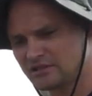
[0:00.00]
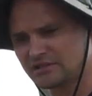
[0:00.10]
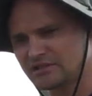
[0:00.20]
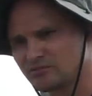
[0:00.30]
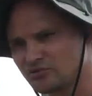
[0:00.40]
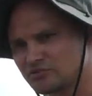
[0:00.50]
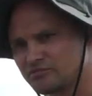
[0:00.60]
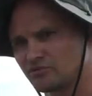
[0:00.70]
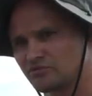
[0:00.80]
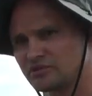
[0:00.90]
Где-то, может
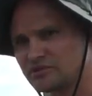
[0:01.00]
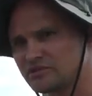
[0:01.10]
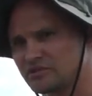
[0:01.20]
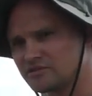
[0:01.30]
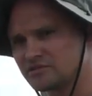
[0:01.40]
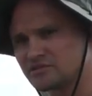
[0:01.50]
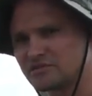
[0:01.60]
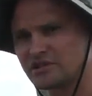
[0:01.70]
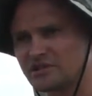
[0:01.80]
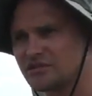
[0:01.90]
быть, увидите
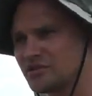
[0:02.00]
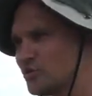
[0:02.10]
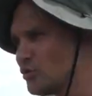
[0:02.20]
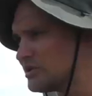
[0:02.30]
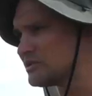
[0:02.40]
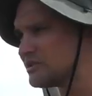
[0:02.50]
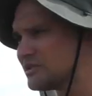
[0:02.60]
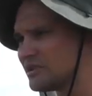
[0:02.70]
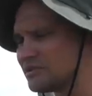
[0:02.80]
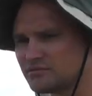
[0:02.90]
какие-то
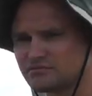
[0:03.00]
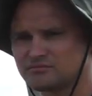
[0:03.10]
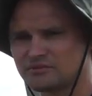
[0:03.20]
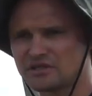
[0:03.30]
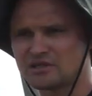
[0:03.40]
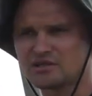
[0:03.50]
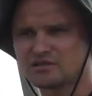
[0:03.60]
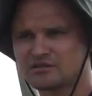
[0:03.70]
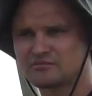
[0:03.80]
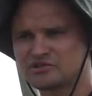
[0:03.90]
нюансы, да?
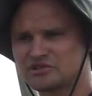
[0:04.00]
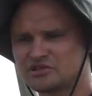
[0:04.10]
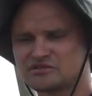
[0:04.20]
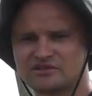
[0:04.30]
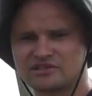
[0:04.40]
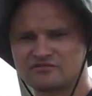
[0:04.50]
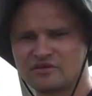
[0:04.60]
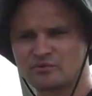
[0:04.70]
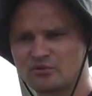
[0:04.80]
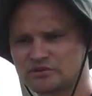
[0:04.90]
Пишите ваши
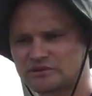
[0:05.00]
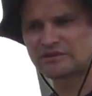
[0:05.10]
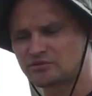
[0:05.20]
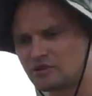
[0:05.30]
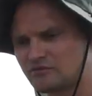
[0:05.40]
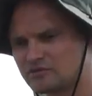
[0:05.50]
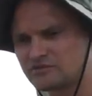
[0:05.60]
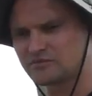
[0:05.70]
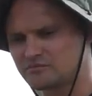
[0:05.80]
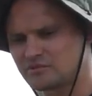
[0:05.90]
вопросы с
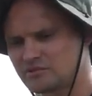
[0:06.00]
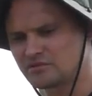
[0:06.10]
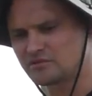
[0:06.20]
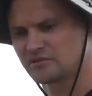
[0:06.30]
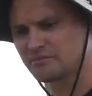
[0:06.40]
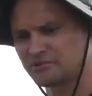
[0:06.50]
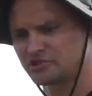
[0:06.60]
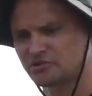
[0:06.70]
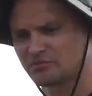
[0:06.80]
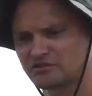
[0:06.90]
удовольствием.
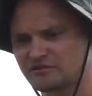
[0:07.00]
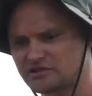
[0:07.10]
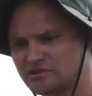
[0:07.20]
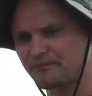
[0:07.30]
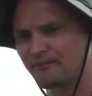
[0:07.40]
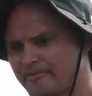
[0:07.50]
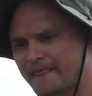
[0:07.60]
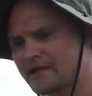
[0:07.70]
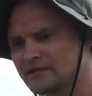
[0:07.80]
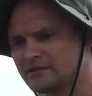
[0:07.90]
Напишем, ответим.
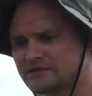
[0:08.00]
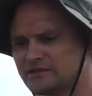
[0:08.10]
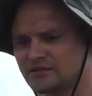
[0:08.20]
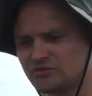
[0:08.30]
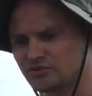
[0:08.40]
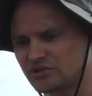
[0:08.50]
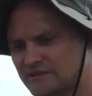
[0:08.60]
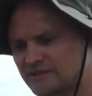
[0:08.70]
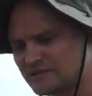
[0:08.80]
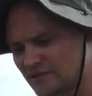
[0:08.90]
Если
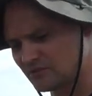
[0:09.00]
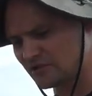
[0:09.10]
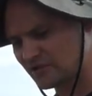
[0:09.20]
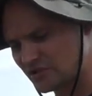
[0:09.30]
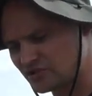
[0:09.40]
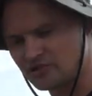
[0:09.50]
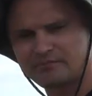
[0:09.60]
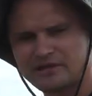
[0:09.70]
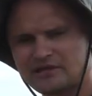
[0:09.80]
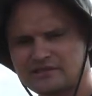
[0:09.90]
нужна система дренажная,
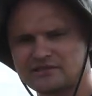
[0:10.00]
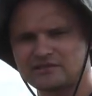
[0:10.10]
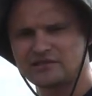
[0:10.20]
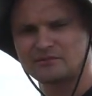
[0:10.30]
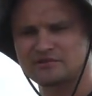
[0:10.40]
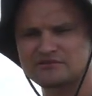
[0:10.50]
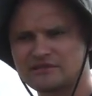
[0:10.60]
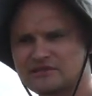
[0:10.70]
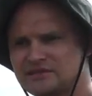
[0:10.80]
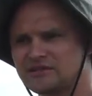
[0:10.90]
приходите к нам,
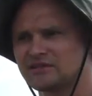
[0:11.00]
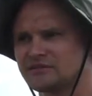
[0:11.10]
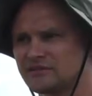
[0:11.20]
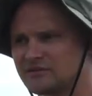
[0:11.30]
звоните.